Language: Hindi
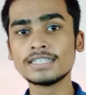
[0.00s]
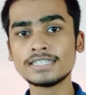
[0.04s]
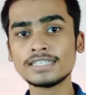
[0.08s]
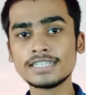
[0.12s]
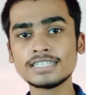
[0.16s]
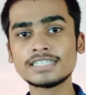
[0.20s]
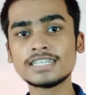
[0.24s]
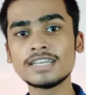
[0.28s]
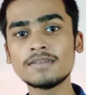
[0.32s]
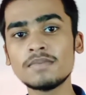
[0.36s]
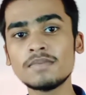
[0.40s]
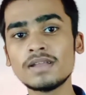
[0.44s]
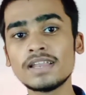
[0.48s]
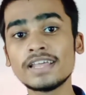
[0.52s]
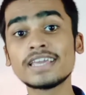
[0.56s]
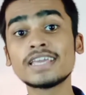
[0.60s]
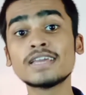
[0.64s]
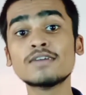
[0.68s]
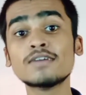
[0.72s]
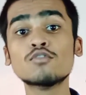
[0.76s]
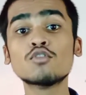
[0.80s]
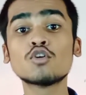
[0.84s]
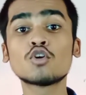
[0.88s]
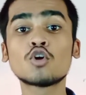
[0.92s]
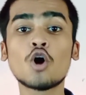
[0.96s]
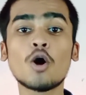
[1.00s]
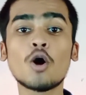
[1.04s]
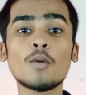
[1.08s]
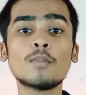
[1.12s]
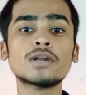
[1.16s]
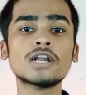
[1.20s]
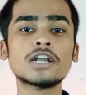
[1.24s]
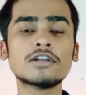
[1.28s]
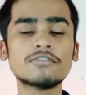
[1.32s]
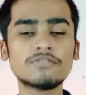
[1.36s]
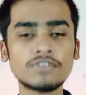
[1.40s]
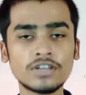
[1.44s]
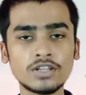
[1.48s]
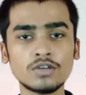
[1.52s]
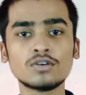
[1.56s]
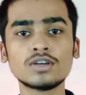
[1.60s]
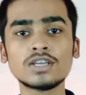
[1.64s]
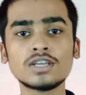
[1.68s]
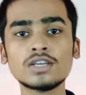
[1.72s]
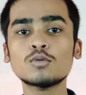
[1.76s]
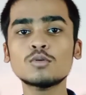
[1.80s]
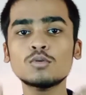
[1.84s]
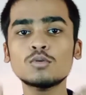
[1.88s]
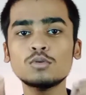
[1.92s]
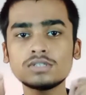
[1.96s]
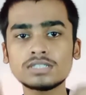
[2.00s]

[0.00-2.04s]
चीज़ें मिलेंगी वो कॉपीराइट फ्री होंगी